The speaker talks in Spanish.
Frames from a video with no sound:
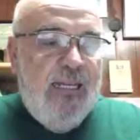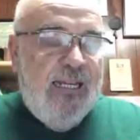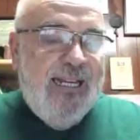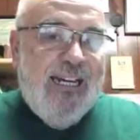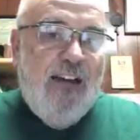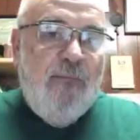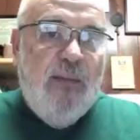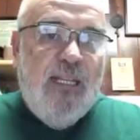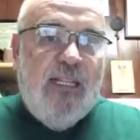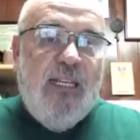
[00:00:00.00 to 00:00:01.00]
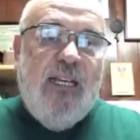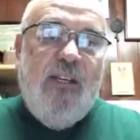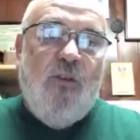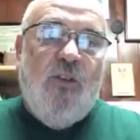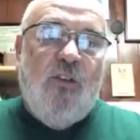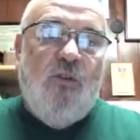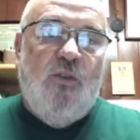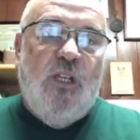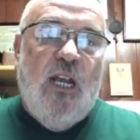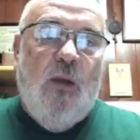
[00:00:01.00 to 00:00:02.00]
y generalmente eso se
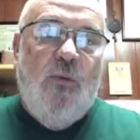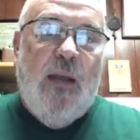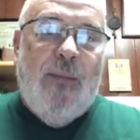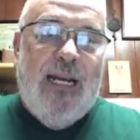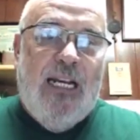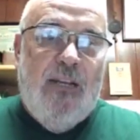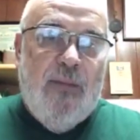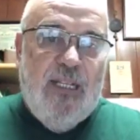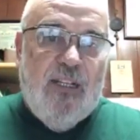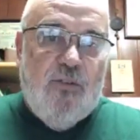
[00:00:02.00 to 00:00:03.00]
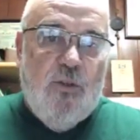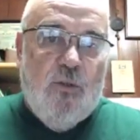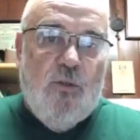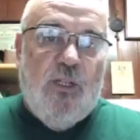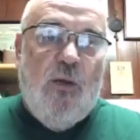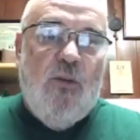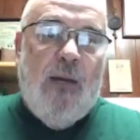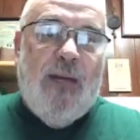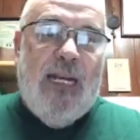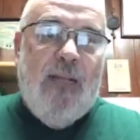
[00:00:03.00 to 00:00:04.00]
asocia a una mala alimentación. O sea,
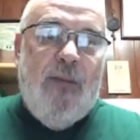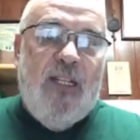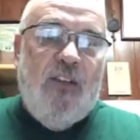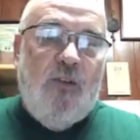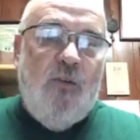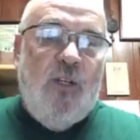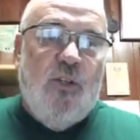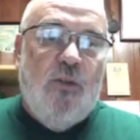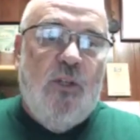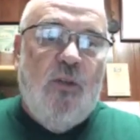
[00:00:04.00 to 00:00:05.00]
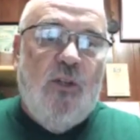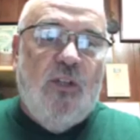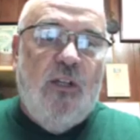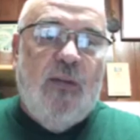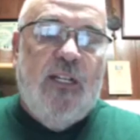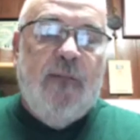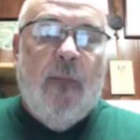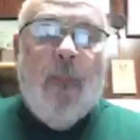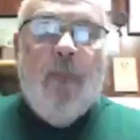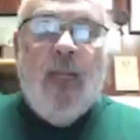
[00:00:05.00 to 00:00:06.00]
una mala alimentación que yo le doy a los animales
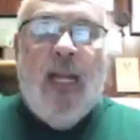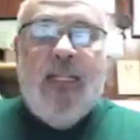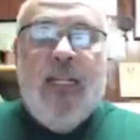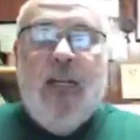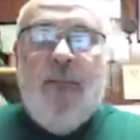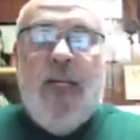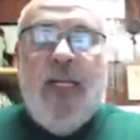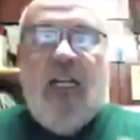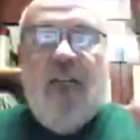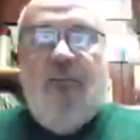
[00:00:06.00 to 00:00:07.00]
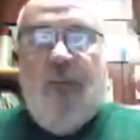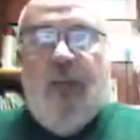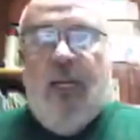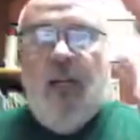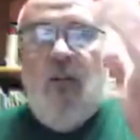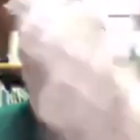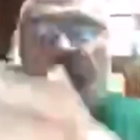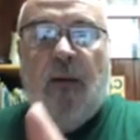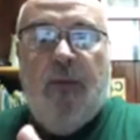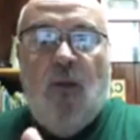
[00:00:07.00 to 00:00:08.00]
hace que aparezcan enfermedades como
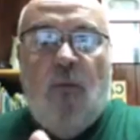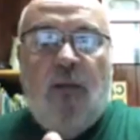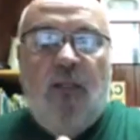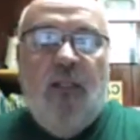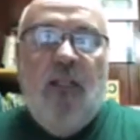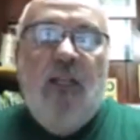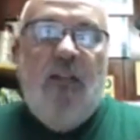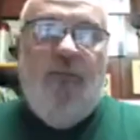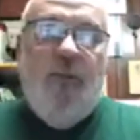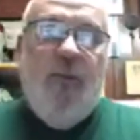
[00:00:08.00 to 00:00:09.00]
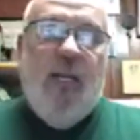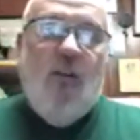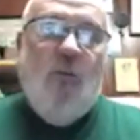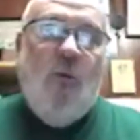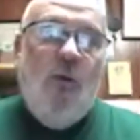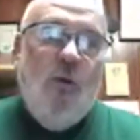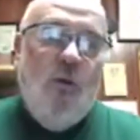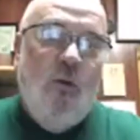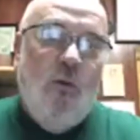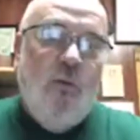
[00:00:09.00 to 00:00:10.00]
el papiloma, enfermedades como el
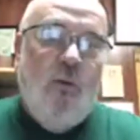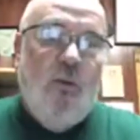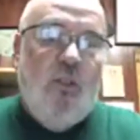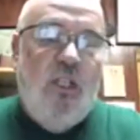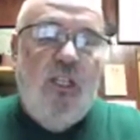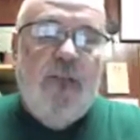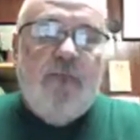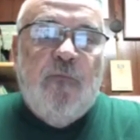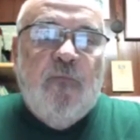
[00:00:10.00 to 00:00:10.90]
hongo o tiña